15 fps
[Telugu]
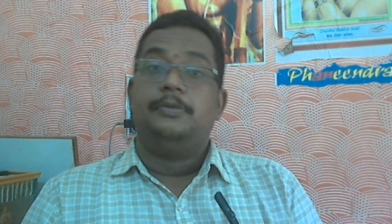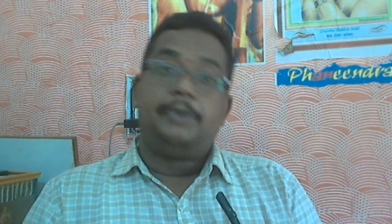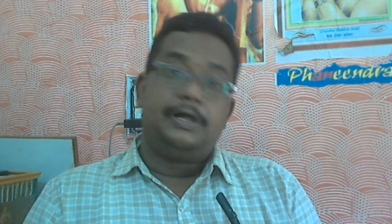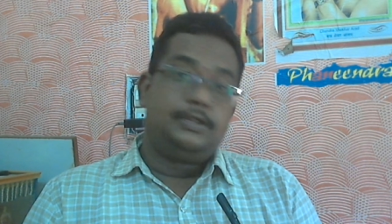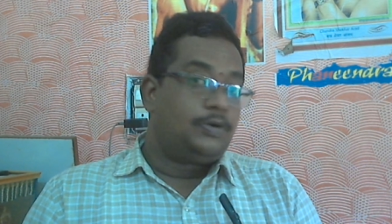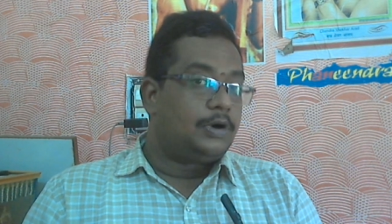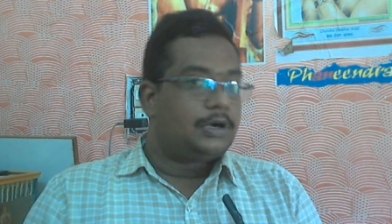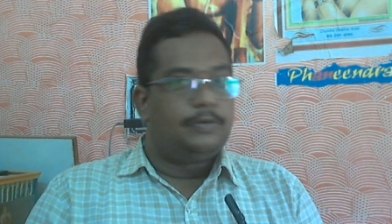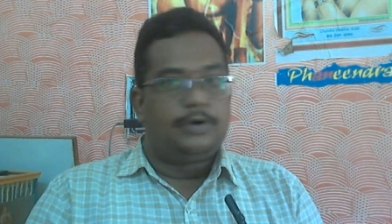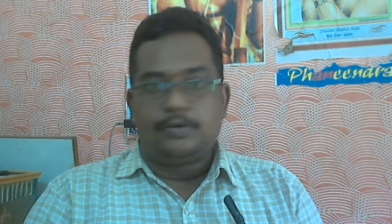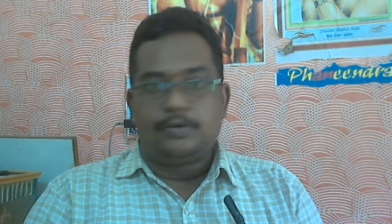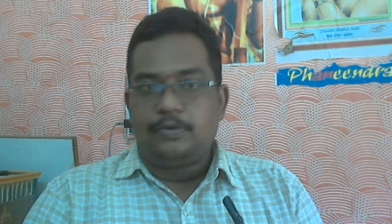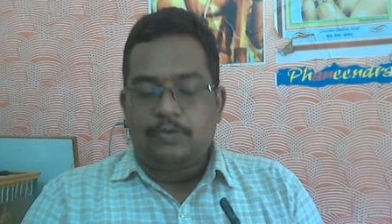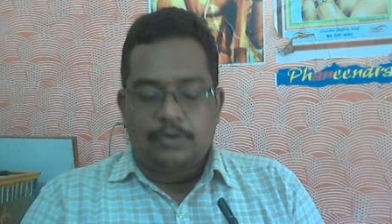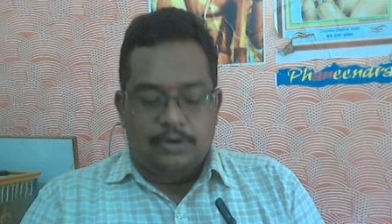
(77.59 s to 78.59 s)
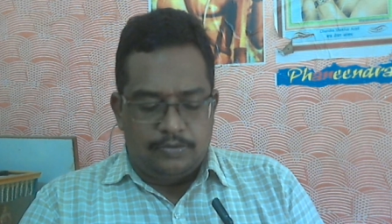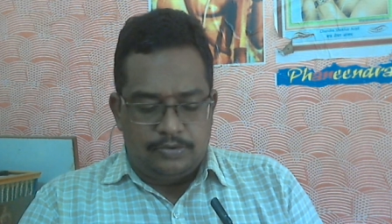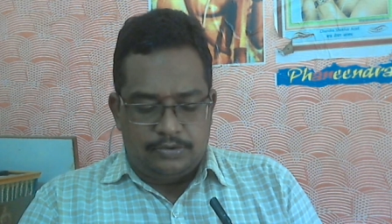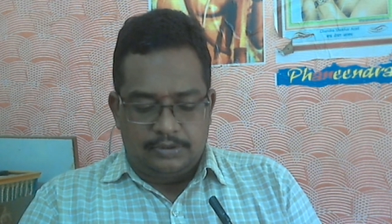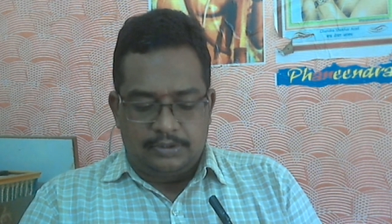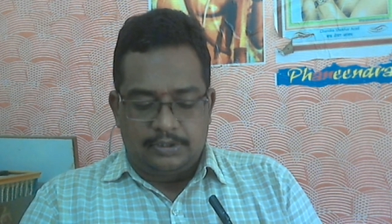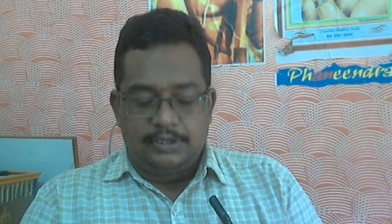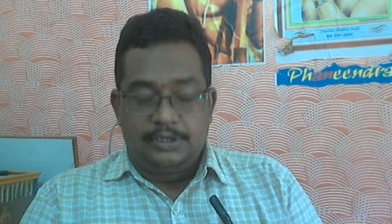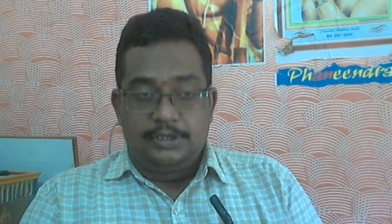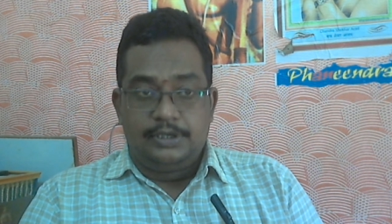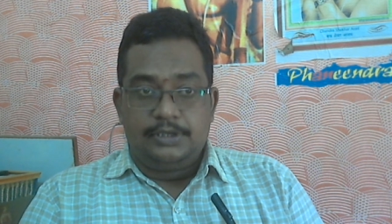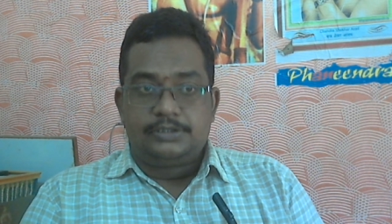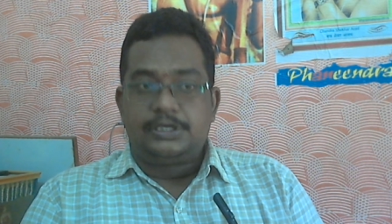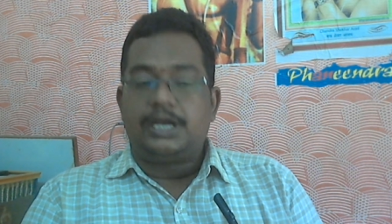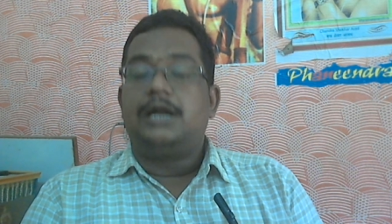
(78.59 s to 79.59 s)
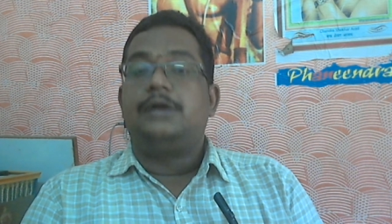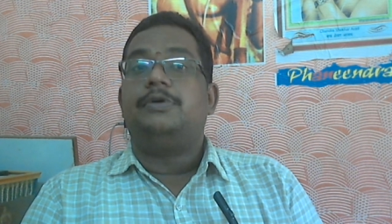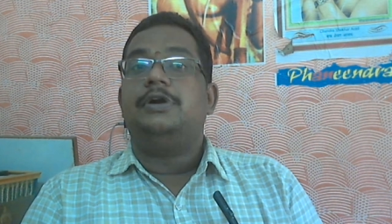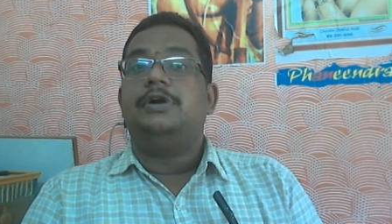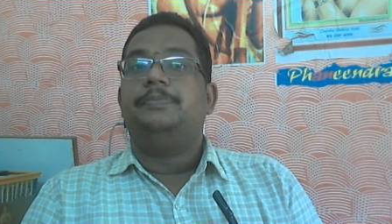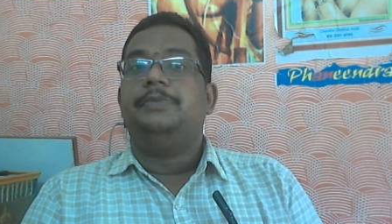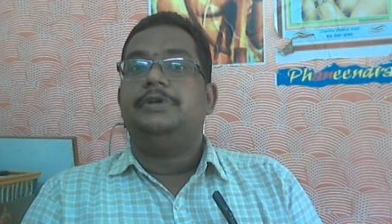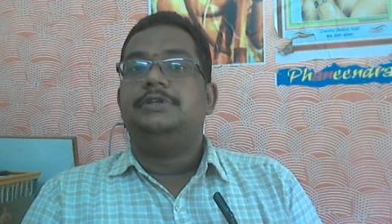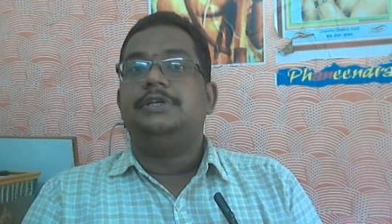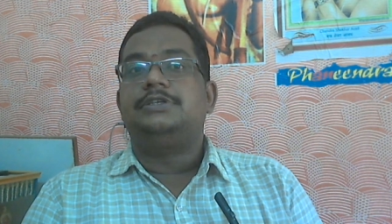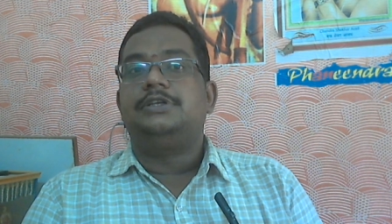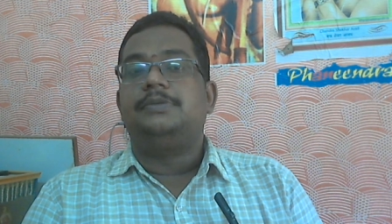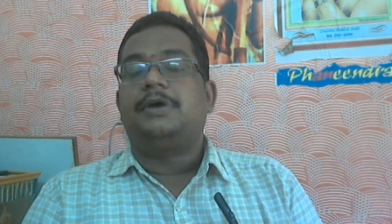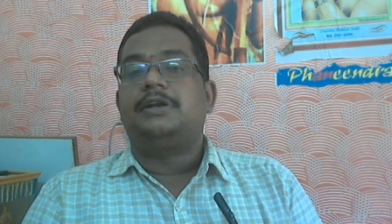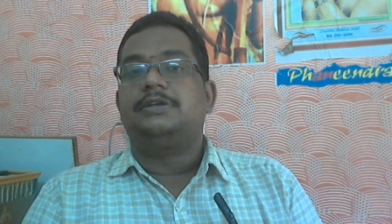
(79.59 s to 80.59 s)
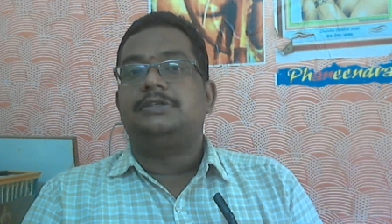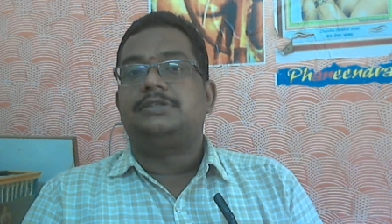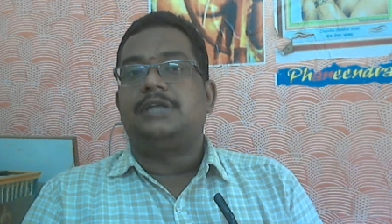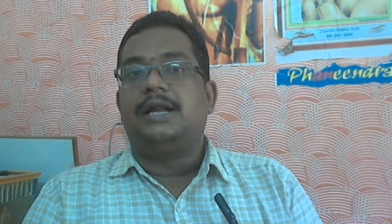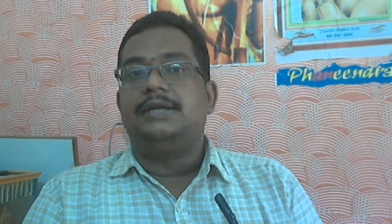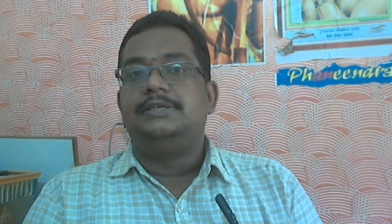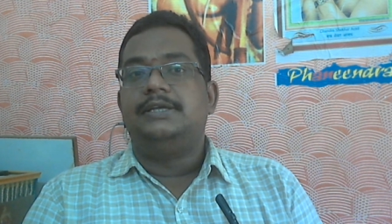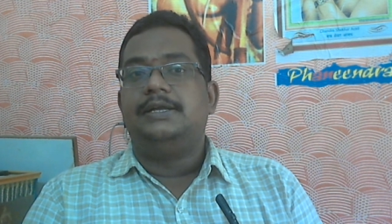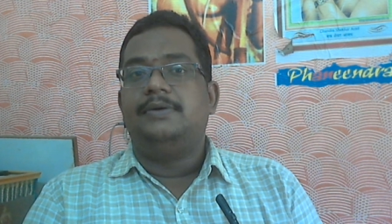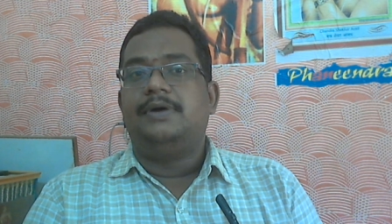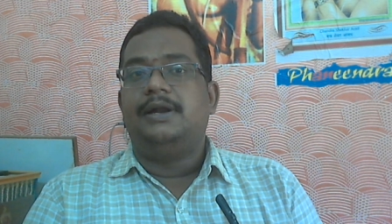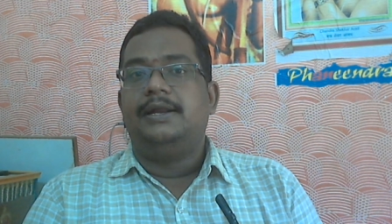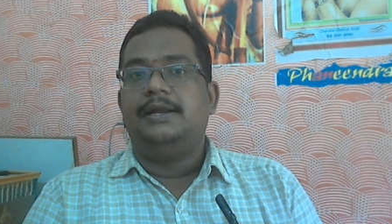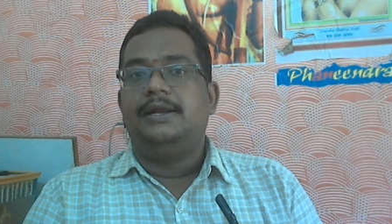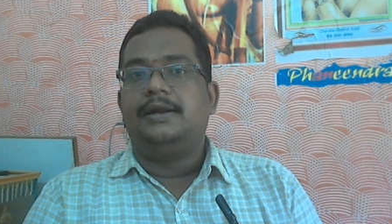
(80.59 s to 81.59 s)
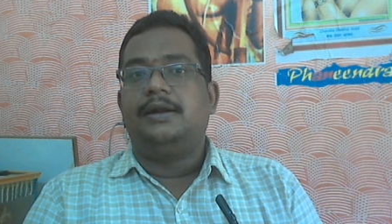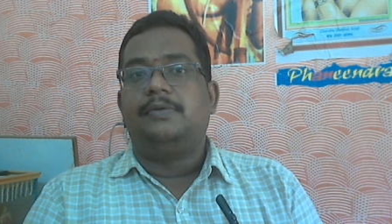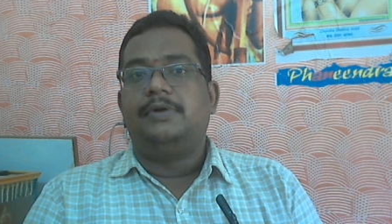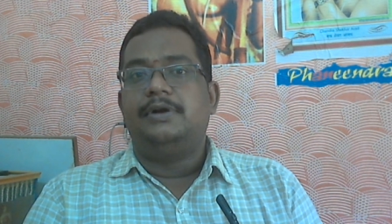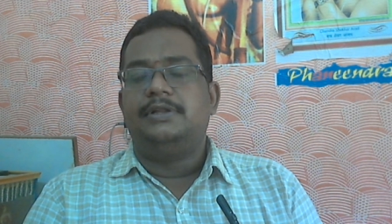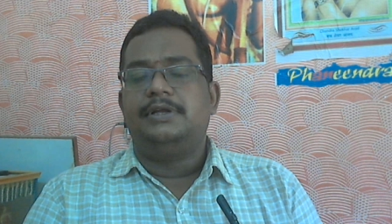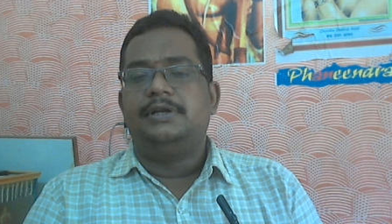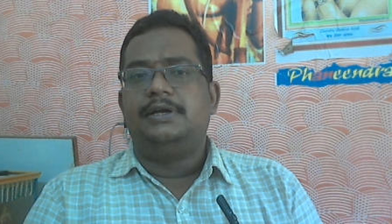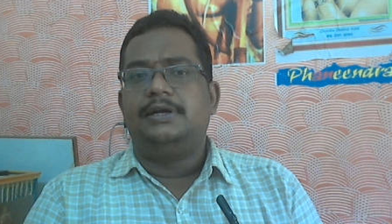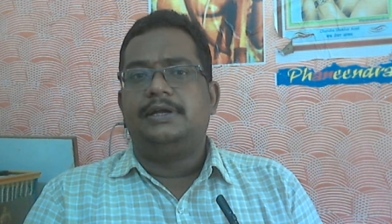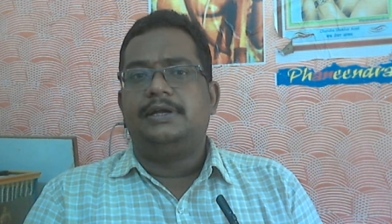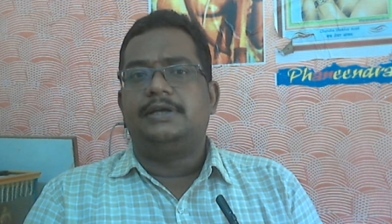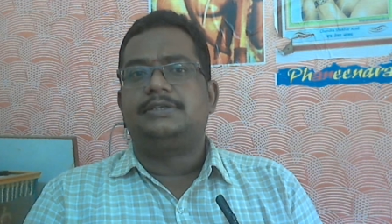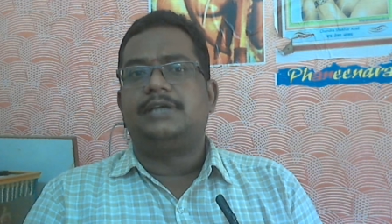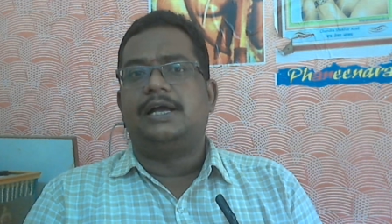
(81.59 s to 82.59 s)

పది కోట్ల వరకు కూడా ఉంటుంది సరే అటువంటి బిజినెస్ని మనం స్టార్ట్ చేయడం అనేటటువంటిది ఏంటంటే